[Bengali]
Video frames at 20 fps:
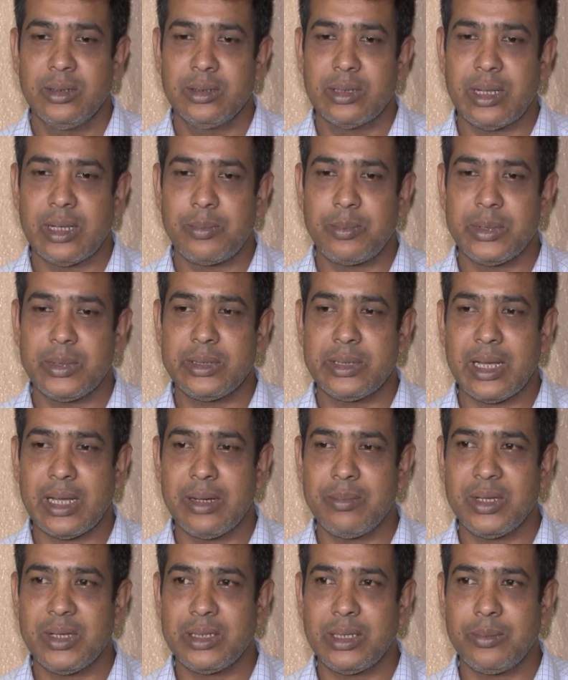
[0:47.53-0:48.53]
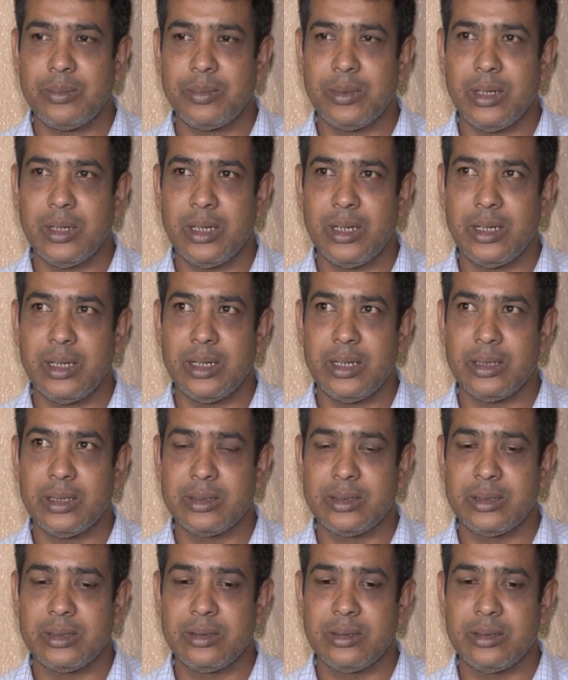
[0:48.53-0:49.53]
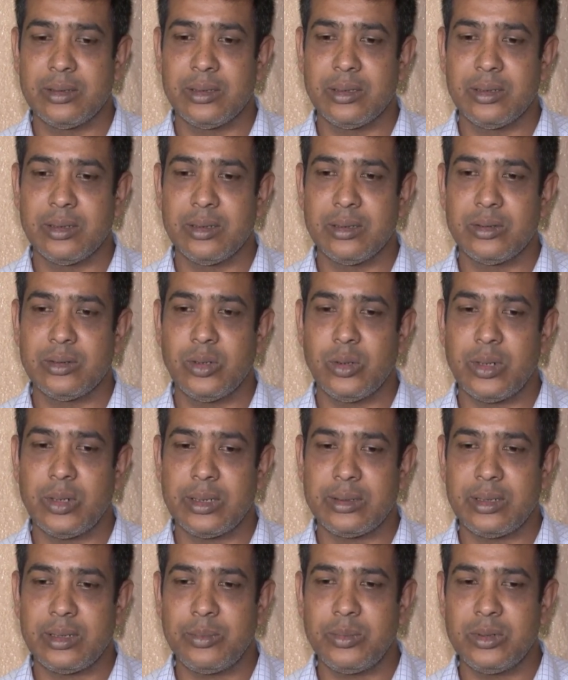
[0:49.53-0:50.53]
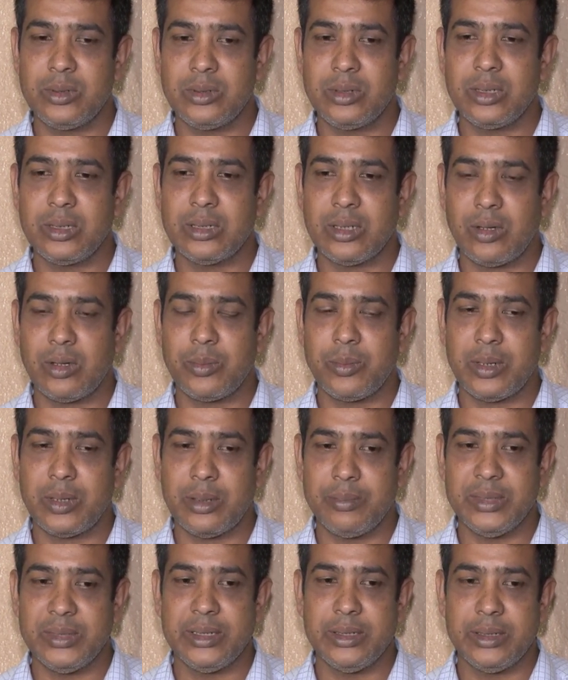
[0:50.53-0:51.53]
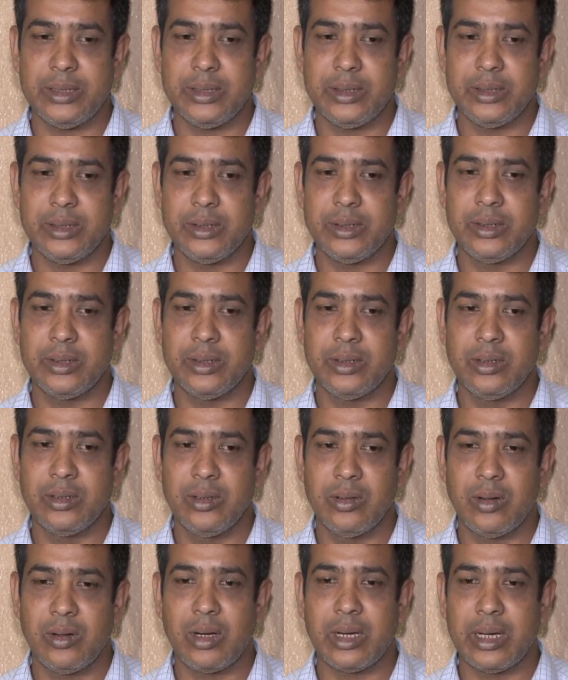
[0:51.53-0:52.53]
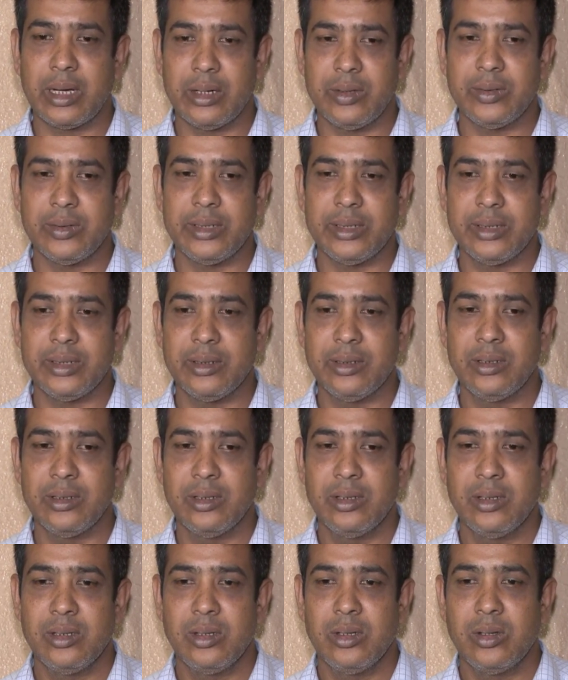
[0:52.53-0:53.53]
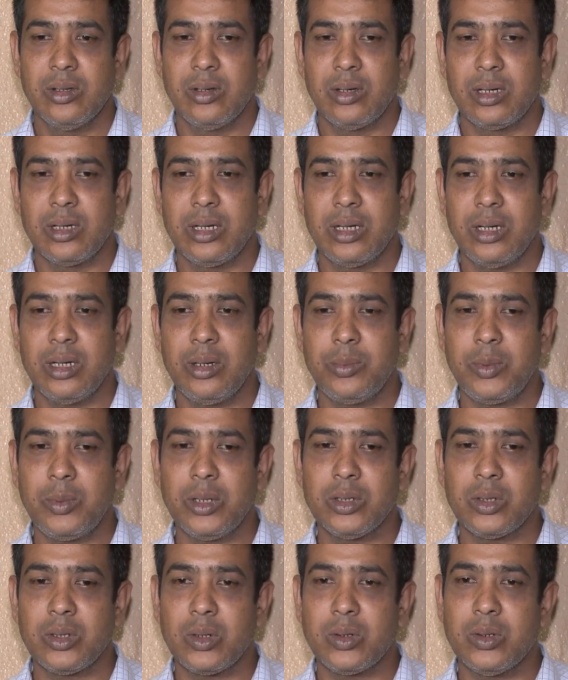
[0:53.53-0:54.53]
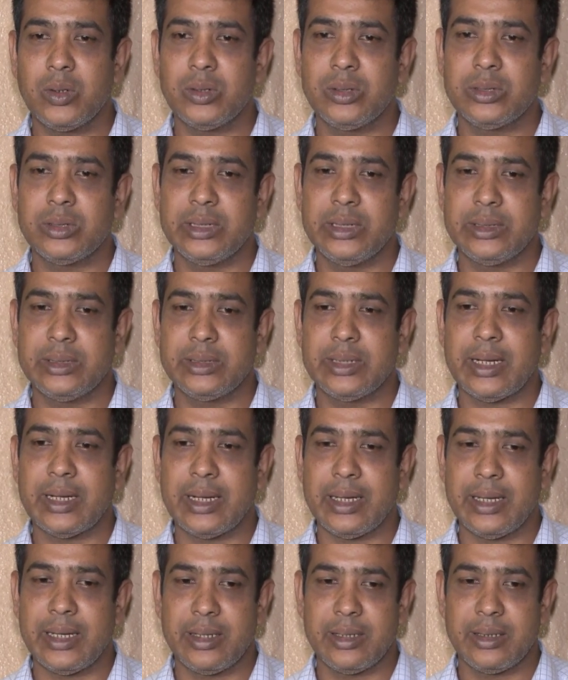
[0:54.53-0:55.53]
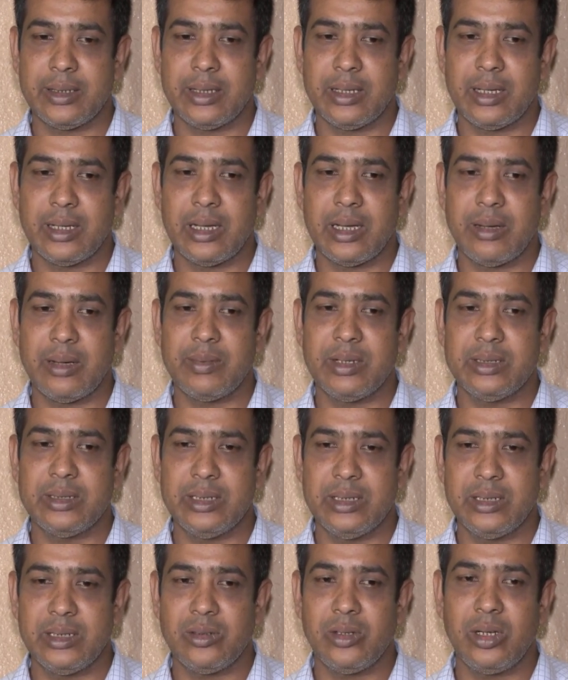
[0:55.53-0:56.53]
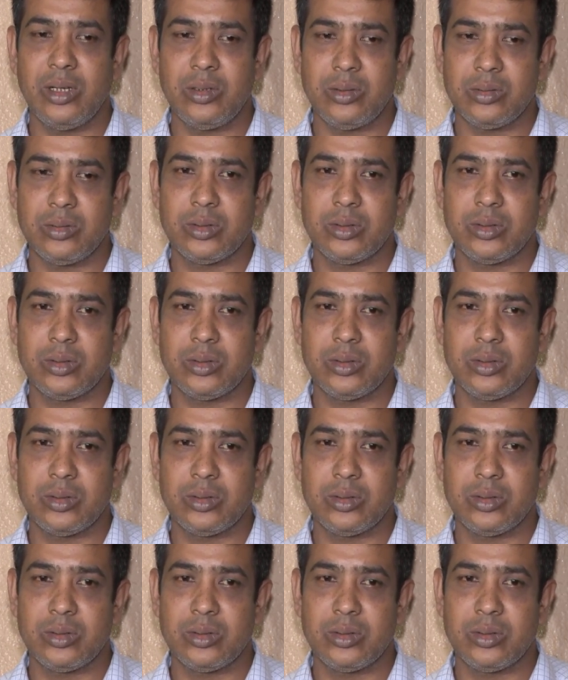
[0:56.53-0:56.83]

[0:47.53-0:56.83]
তারপরে চার মাথা চৌরাস্তা পর্যন্ত যাওয়ার পর আমি অজ্ঞান হই অজ্ঞান হওয়ার পর তখন তারা আমার জিনিসগুলো